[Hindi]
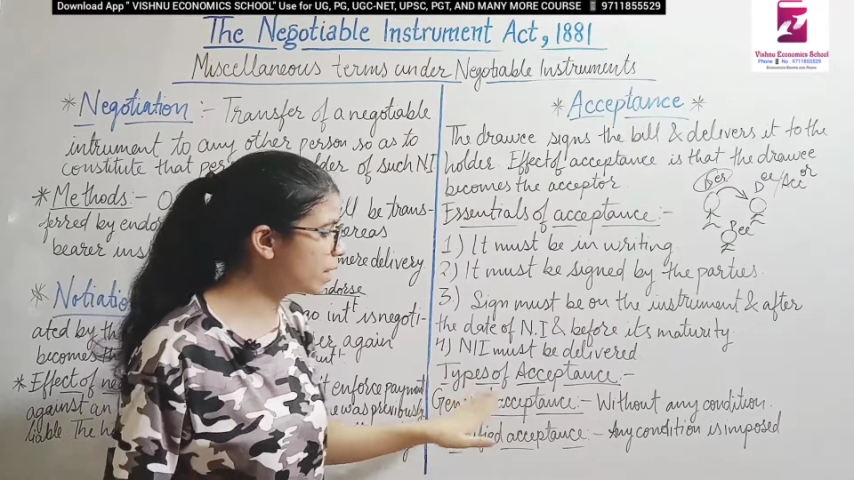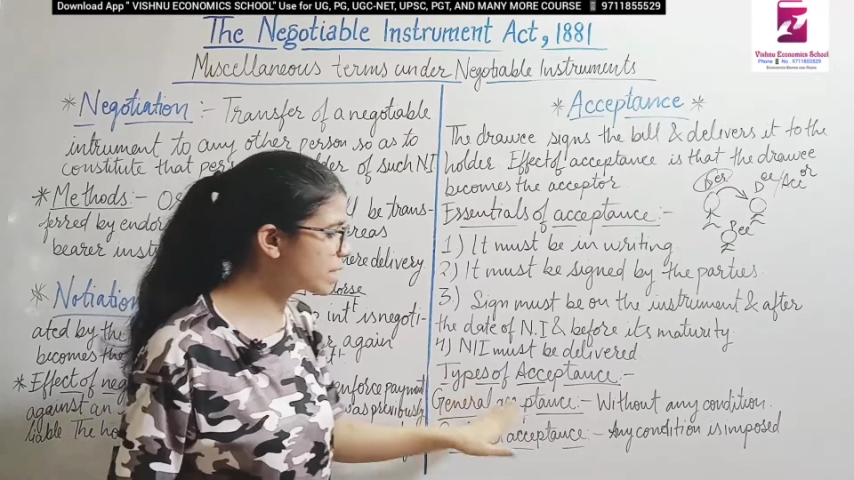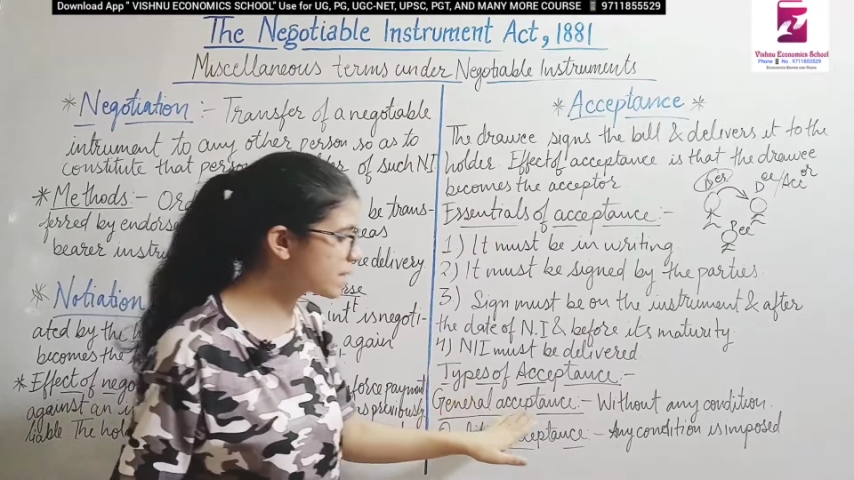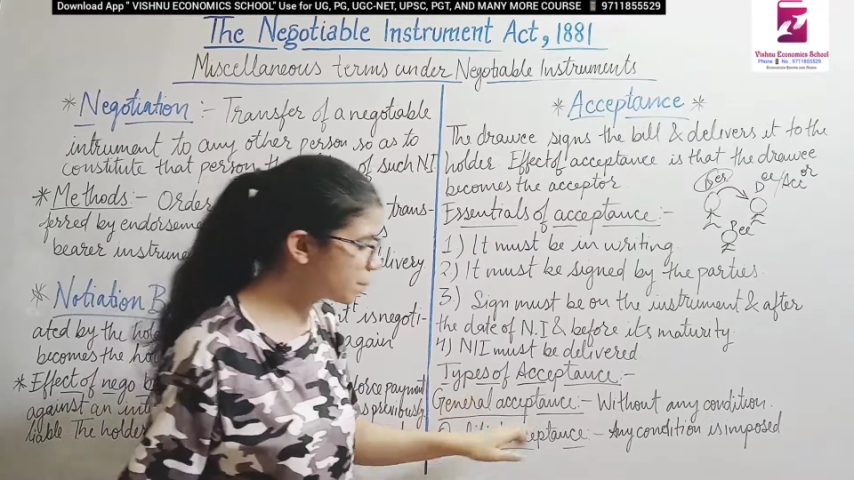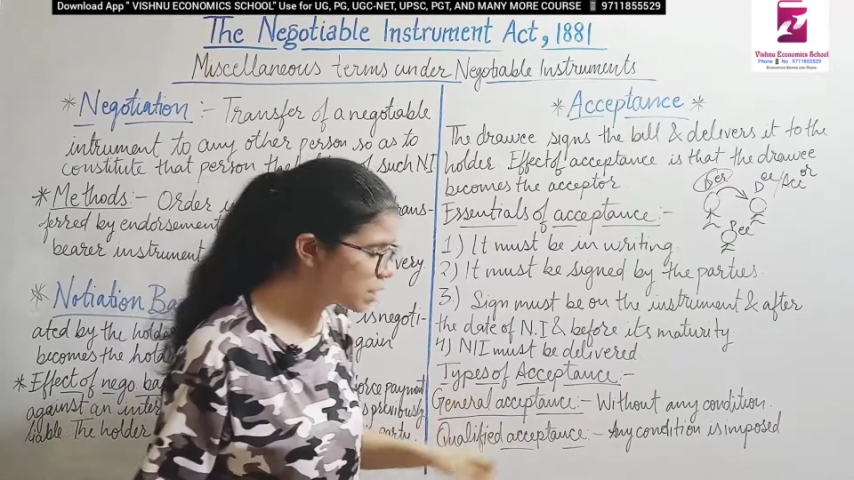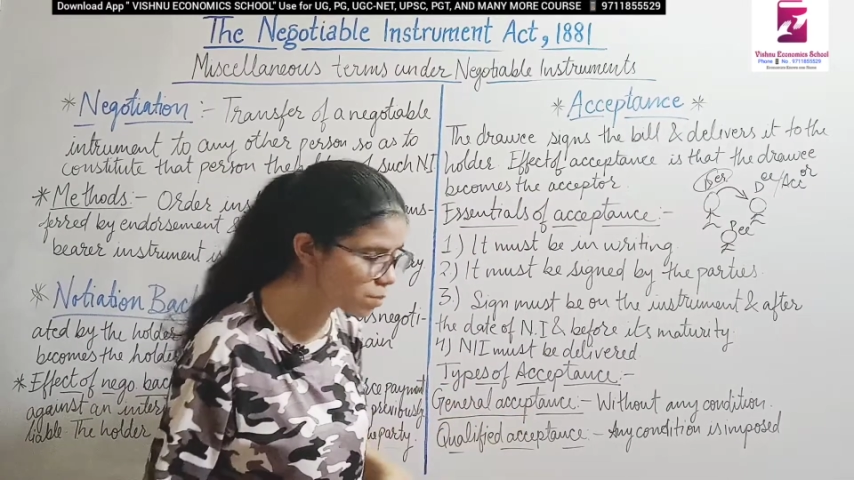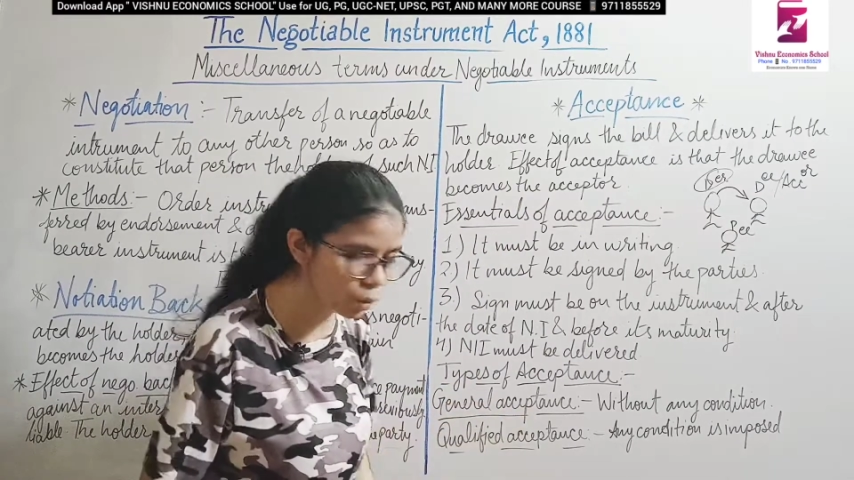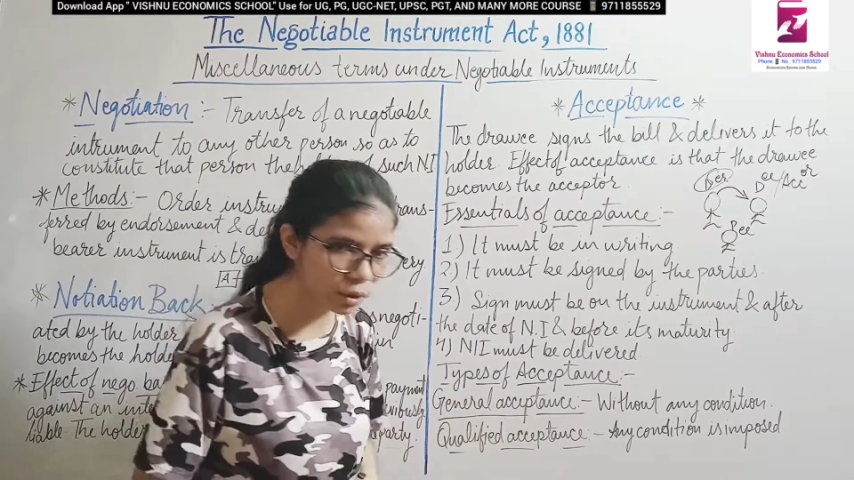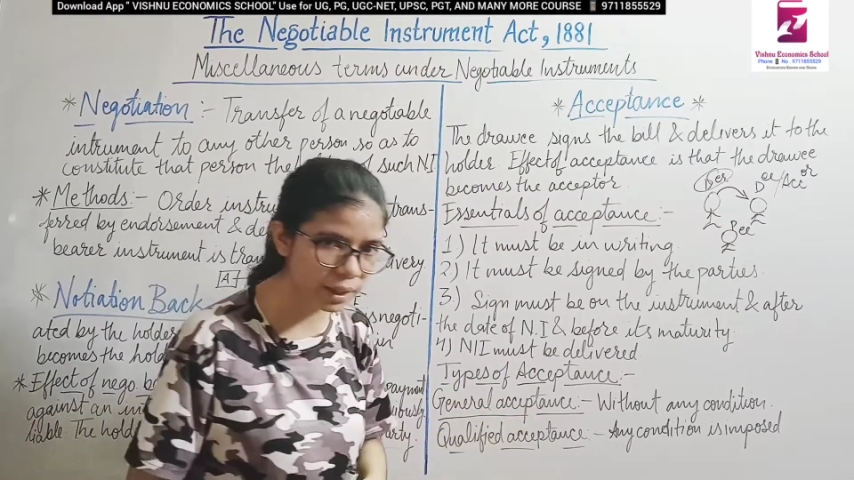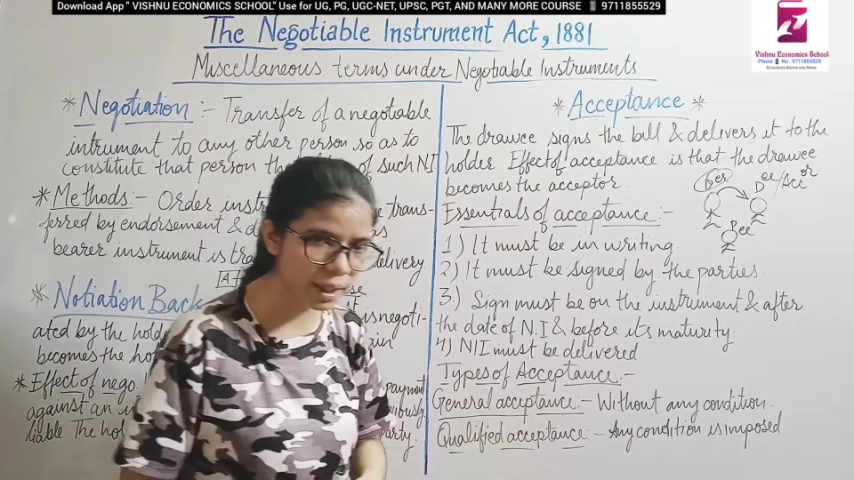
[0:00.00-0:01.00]
एक्सेप्टेंस
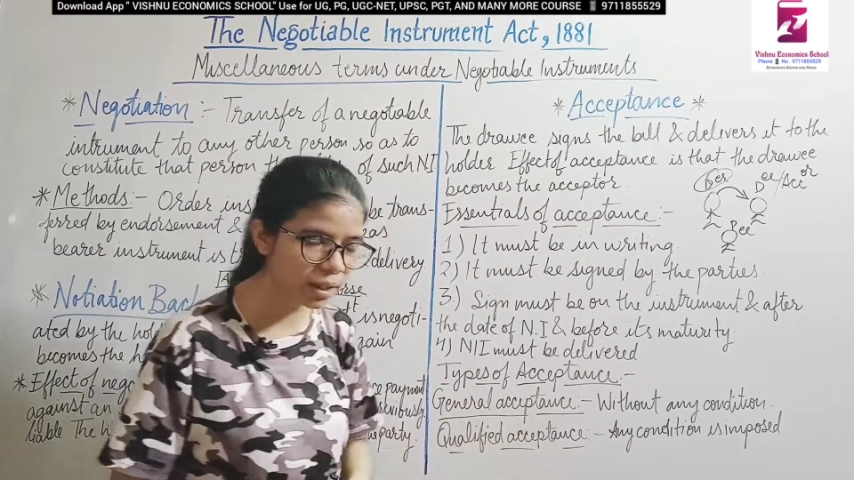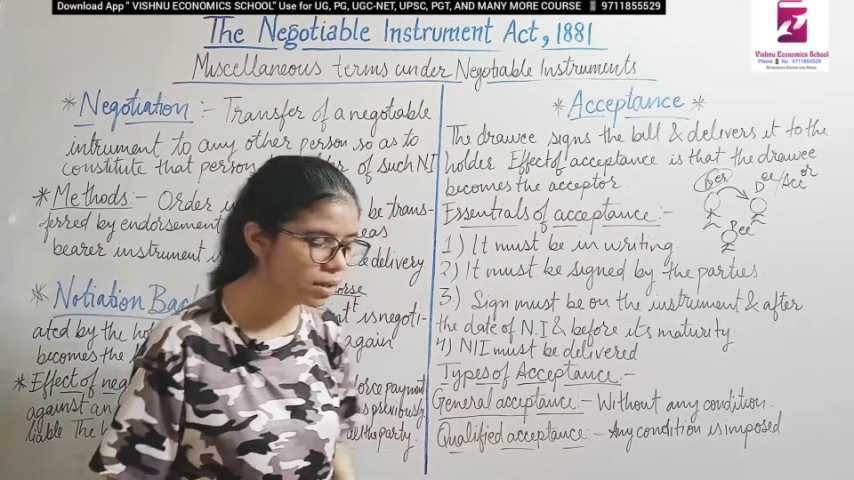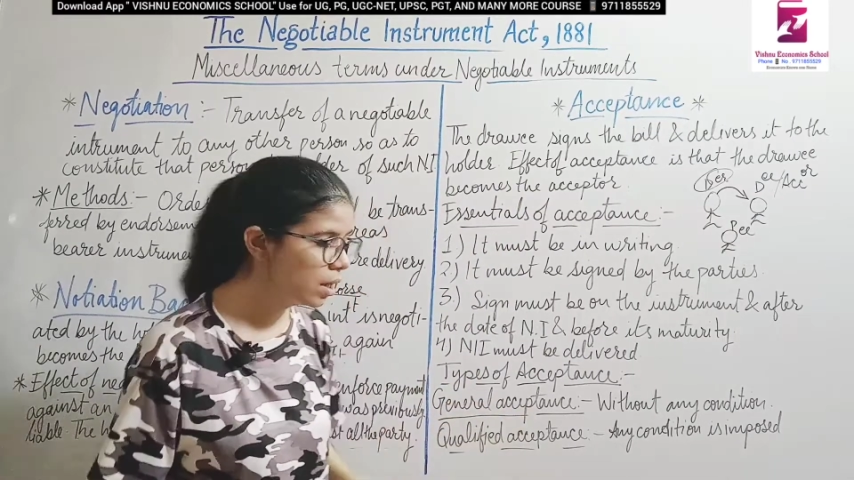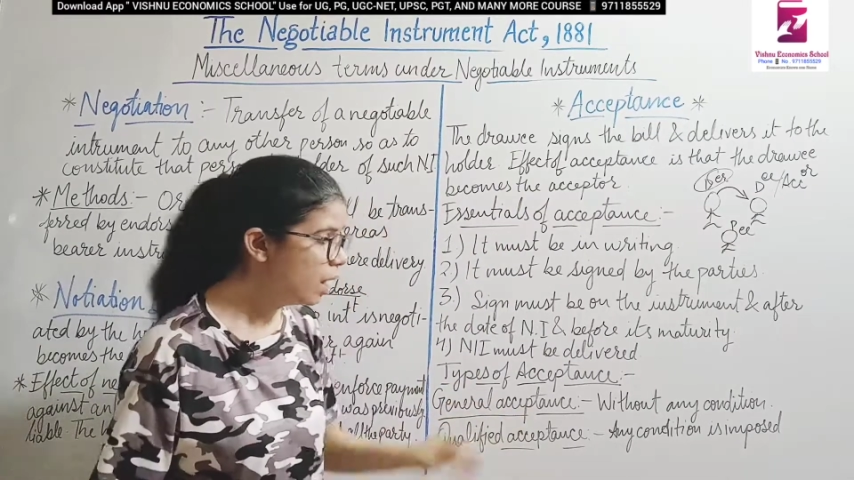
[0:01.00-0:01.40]
बोलते हैं